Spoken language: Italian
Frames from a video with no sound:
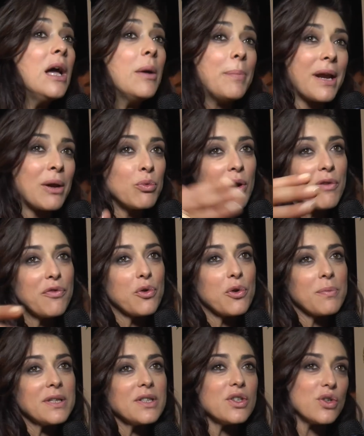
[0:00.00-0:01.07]
per una
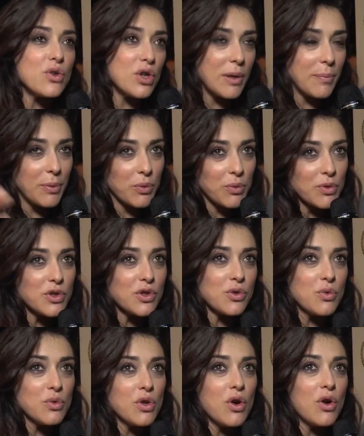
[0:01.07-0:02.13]
formazione, per uno
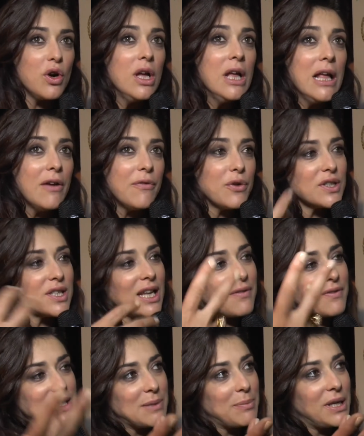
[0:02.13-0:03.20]
studio forse la
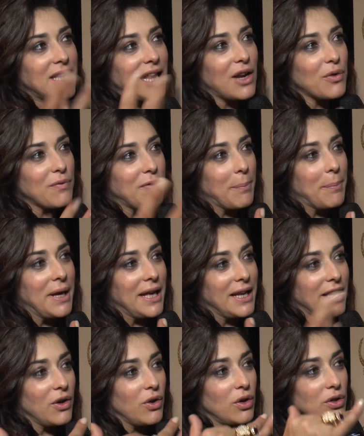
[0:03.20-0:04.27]
visibilità non va
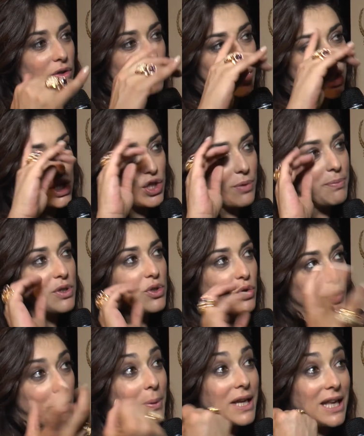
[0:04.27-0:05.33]
bene, no? Cioè c'è
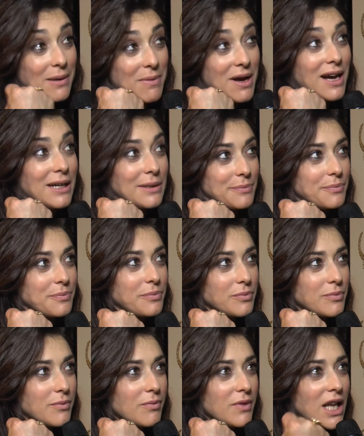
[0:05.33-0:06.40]
bisogno prima
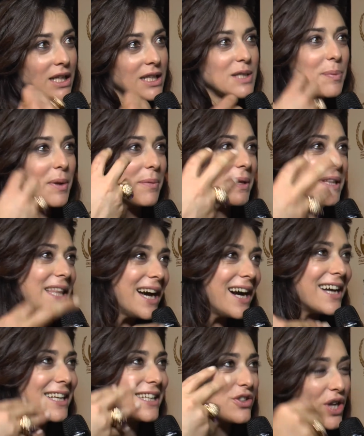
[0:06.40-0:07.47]
di
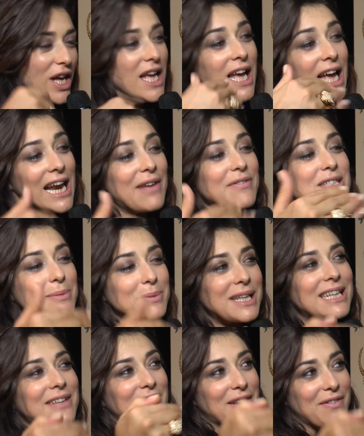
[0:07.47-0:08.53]
sperimentare, cioè la visibilità
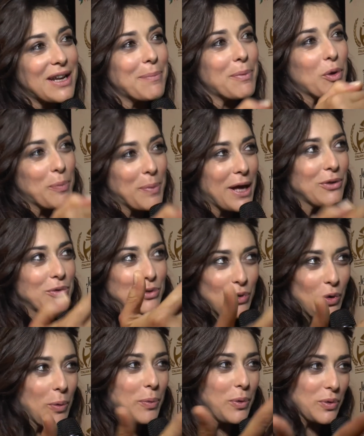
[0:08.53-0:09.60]
deve arrivare piano piano e
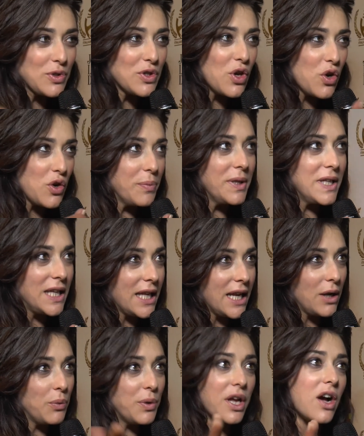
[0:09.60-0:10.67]
dopo, non so come
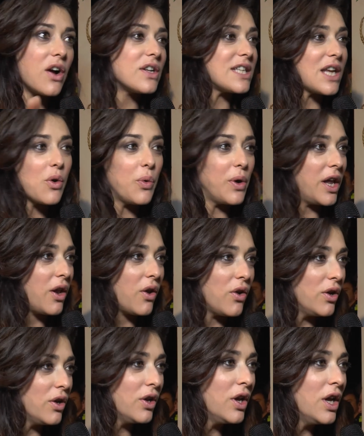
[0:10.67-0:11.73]
dire, l'unica cosa è
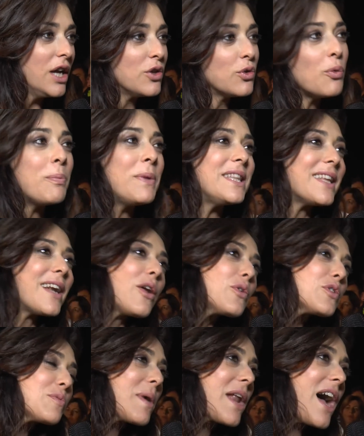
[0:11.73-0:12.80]
quello, non mettere allo
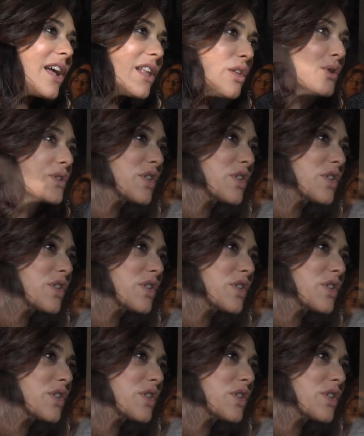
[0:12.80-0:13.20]
sbaraglio